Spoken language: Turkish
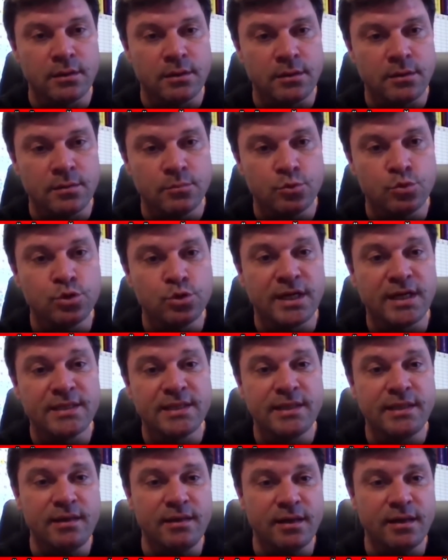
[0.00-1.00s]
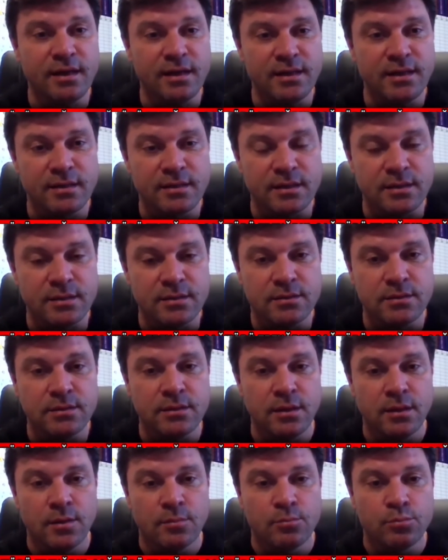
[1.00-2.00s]
mücadeleyle
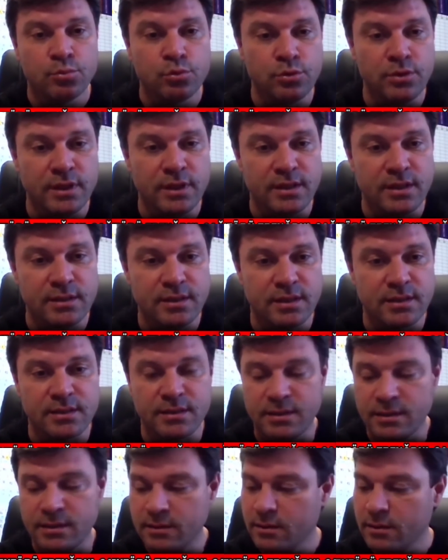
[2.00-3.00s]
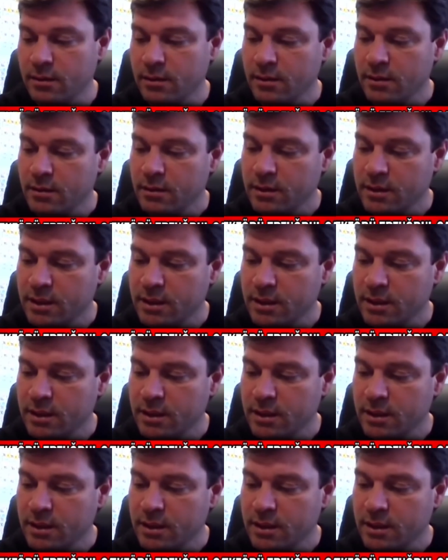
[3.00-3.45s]
alakalı bugüne kadar ki